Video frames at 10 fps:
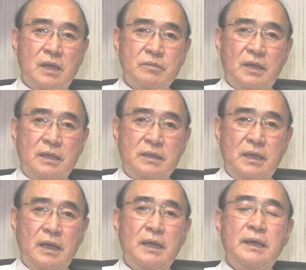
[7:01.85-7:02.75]

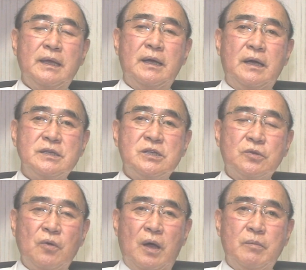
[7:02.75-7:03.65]
사람들한테 어,
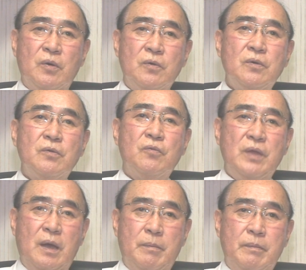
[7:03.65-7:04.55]
식도암하고
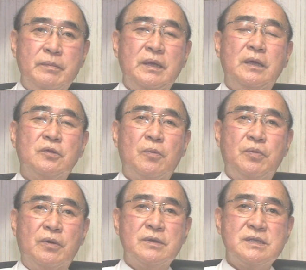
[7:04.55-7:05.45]
위암이
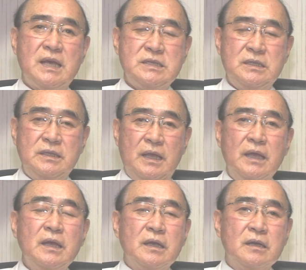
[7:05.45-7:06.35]
높은 거는
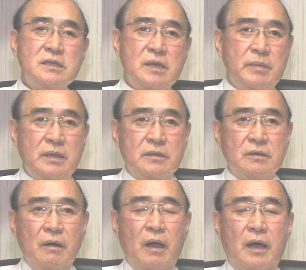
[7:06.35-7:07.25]
사실인데 이게
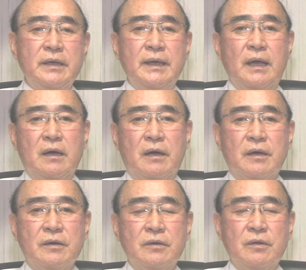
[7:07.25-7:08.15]
재미있는 거가
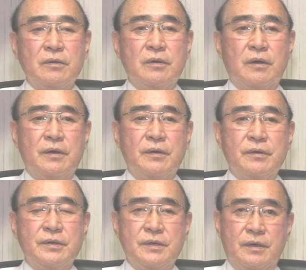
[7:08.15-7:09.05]
어, 그런 어,
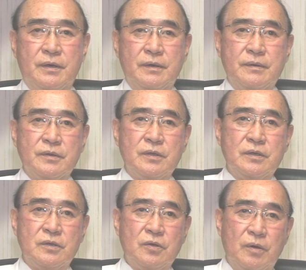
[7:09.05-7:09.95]
어,
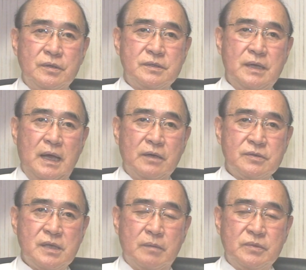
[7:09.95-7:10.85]
교,
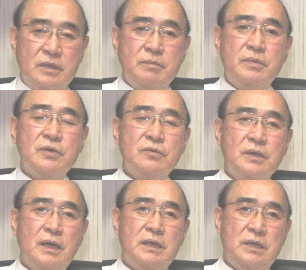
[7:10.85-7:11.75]
한국 사람들이
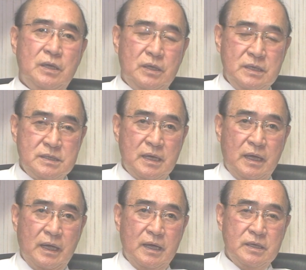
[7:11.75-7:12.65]
미국에
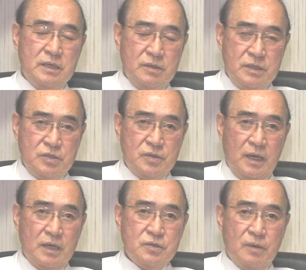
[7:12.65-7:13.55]
이사해가
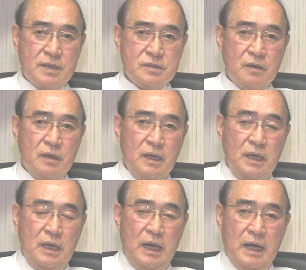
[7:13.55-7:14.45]
이주해가지고 와서
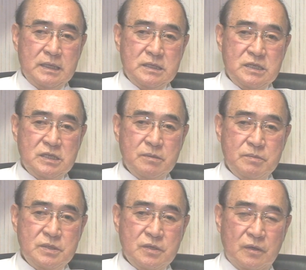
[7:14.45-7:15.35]
한
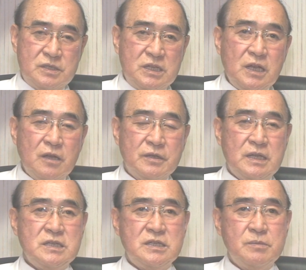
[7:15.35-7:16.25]
10년, 7년
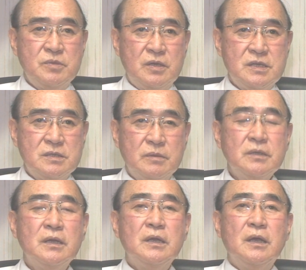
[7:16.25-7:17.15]
내지 10년
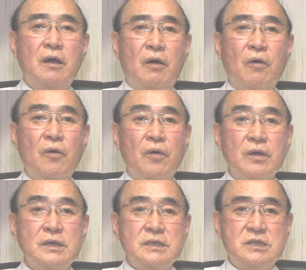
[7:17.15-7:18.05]
있으면 어,
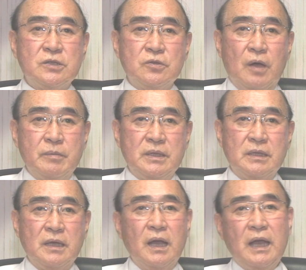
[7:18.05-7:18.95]

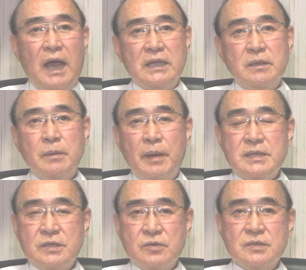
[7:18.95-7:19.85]
식도암이라든가 간염이
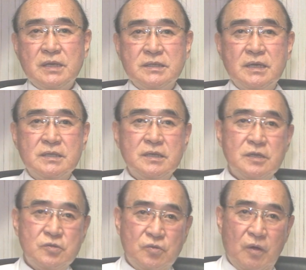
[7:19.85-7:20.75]
발전이
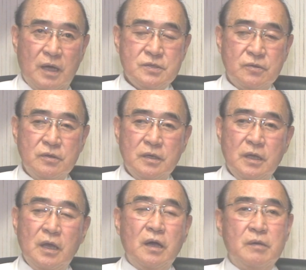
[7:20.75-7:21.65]
차차차 줄어가지고
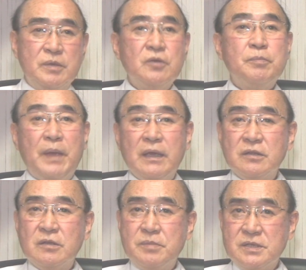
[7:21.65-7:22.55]
어, 미국
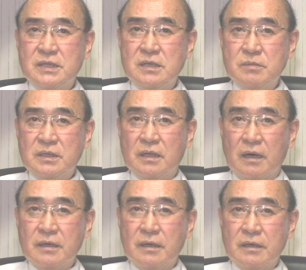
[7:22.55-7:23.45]
백인들 비슷해집니다.